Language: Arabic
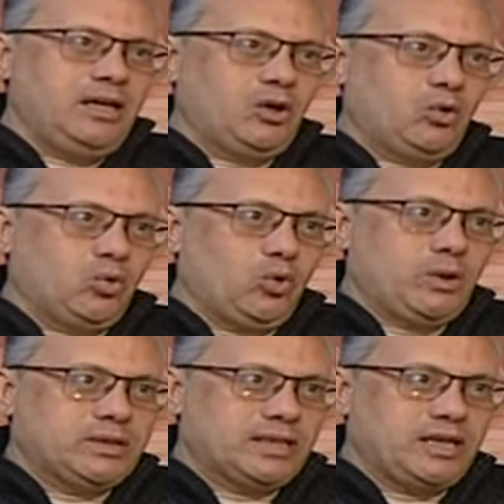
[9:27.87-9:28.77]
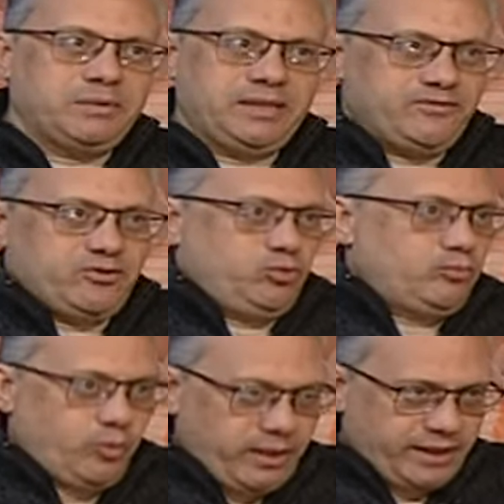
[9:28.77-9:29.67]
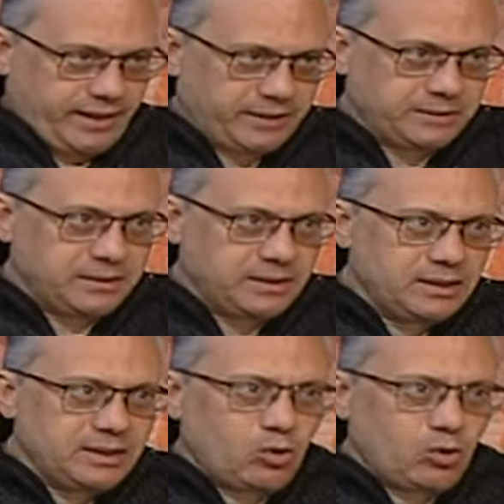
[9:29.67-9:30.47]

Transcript: الغرور والثقه بالنفس بدون مبرر يعني آه.